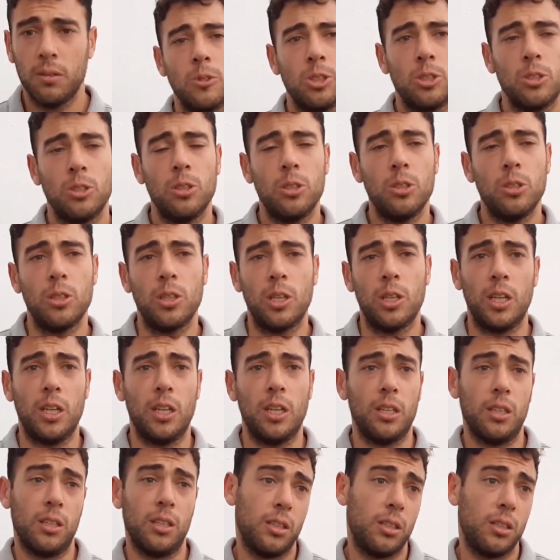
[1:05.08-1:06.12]
Yo creo
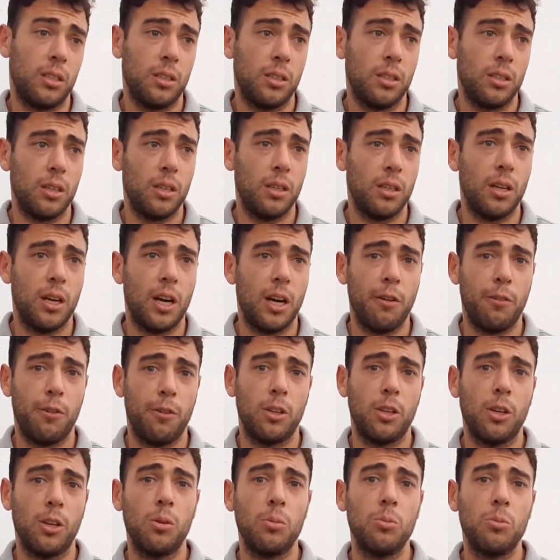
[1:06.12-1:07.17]
que ha
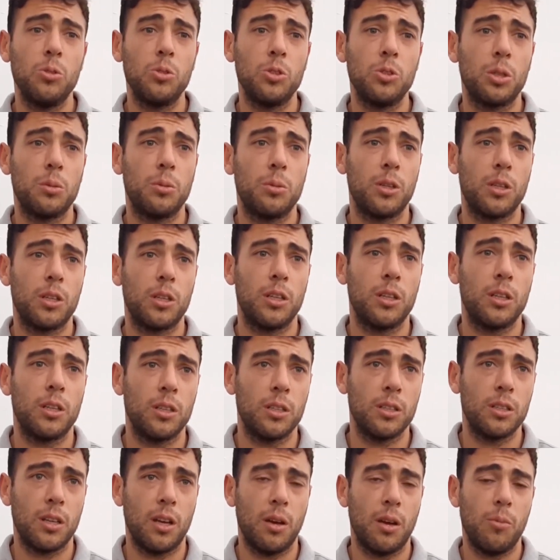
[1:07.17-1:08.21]
afectado mucho porque
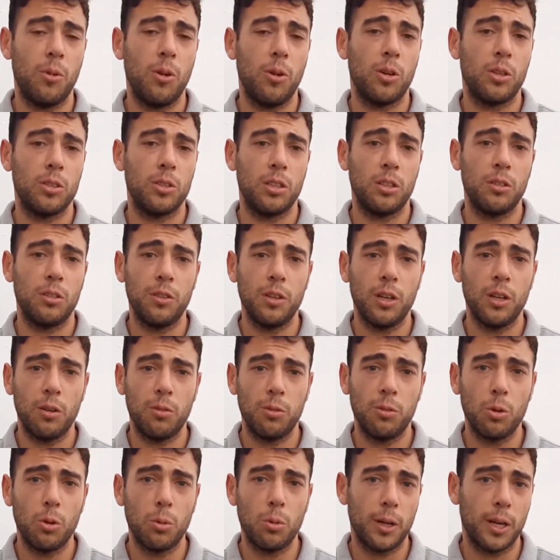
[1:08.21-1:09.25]
sabemos lo que significa el
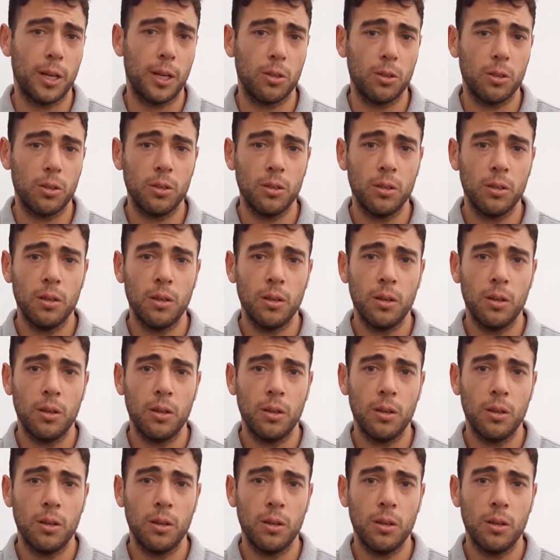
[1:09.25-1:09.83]
fútbol para todos,